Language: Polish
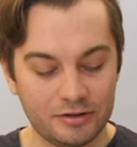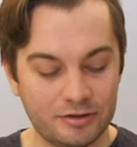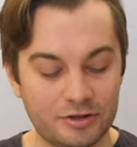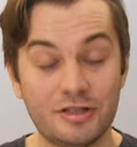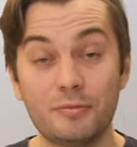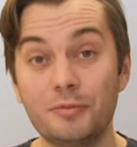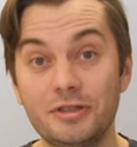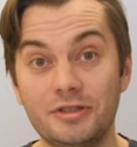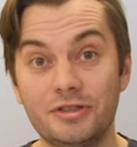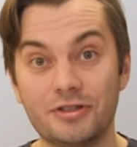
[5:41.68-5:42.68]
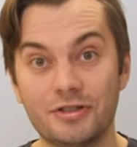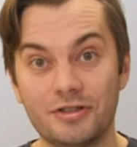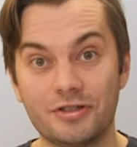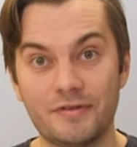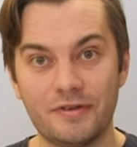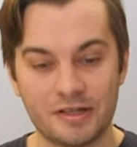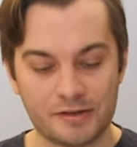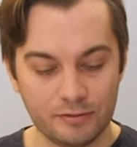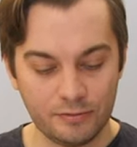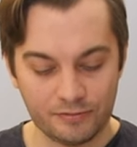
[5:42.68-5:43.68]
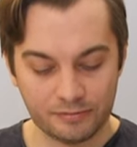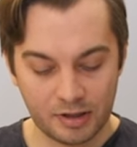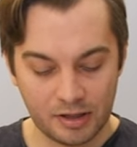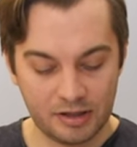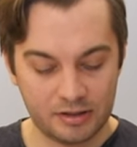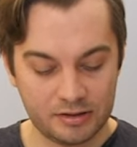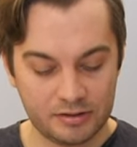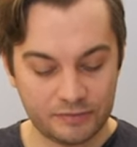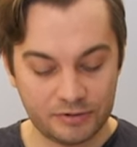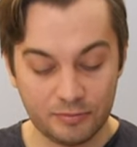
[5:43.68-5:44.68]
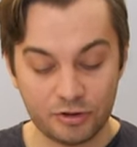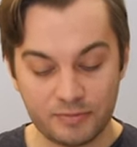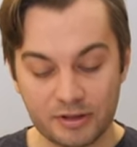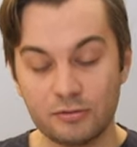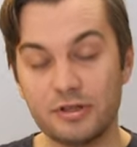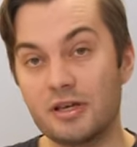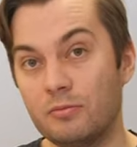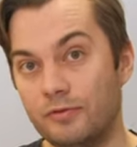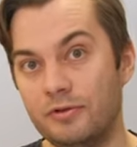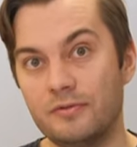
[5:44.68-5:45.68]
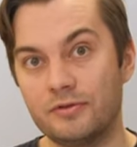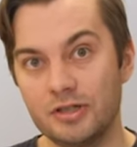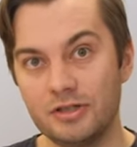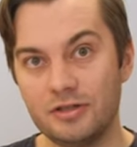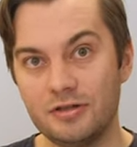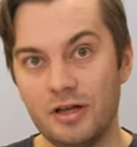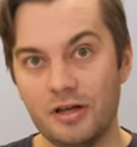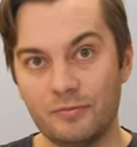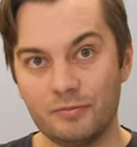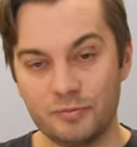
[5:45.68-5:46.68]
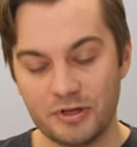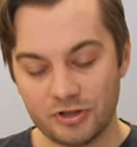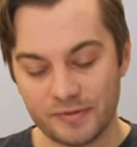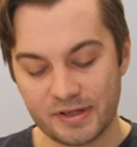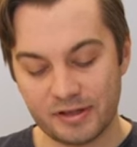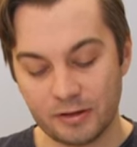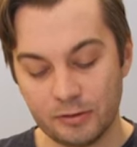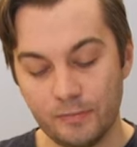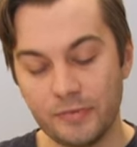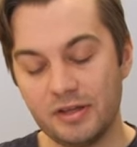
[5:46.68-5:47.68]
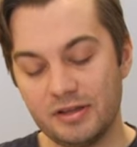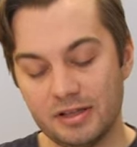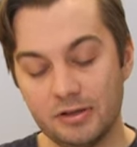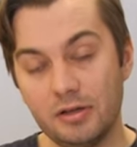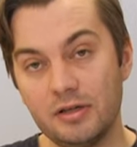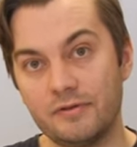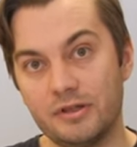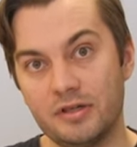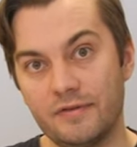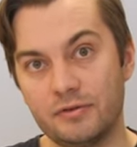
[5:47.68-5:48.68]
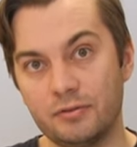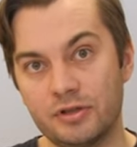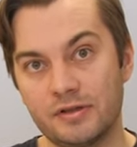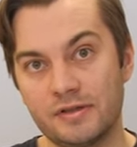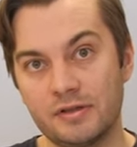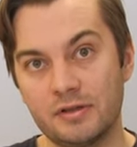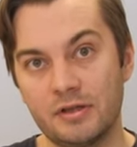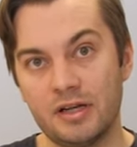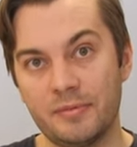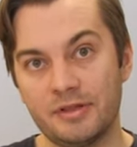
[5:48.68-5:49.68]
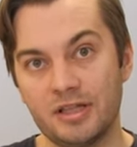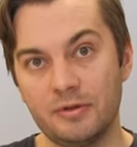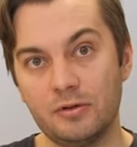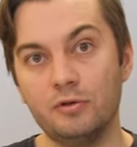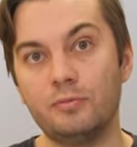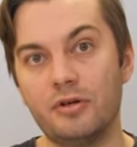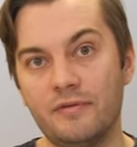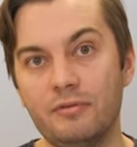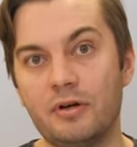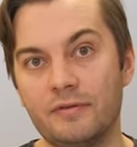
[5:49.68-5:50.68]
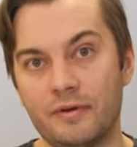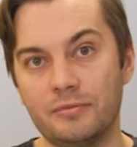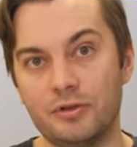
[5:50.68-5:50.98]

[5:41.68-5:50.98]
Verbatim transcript: e, że nie pominęliście żadnych nawiasów. W tym przypadku, tak jak mówiłem wcześniej, przy pierwszym zadaniu na dole w tej klawiaturze z elementami kodu pojawiła Wam